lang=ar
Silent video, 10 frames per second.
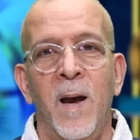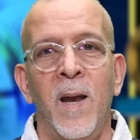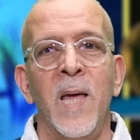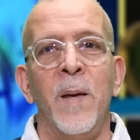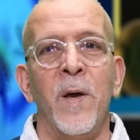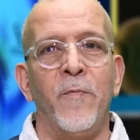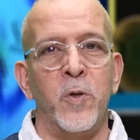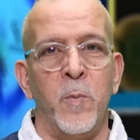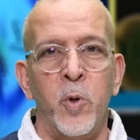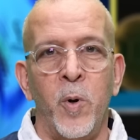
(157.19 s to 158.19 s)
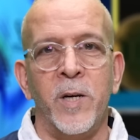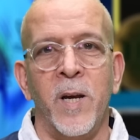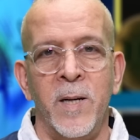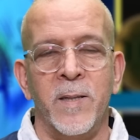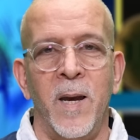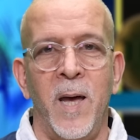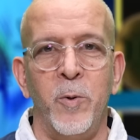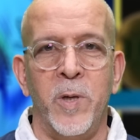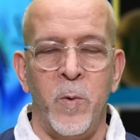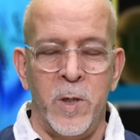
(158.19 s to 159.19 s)
الذي لم يفوز منذ عشرين سنة
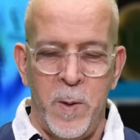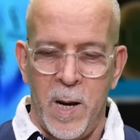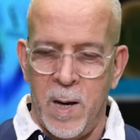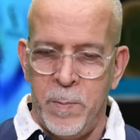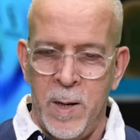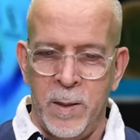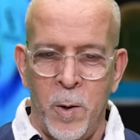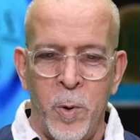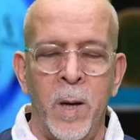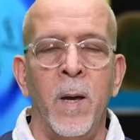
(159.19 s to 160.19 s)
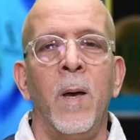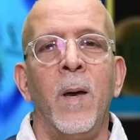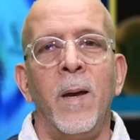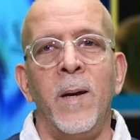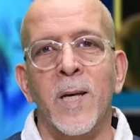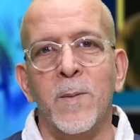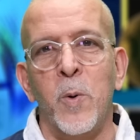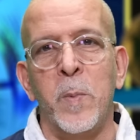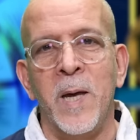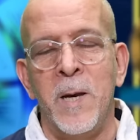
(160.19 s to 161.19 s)
يتوج بلقبية الدوري الناس
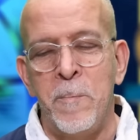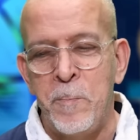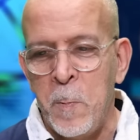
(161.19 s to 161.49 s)
ممكن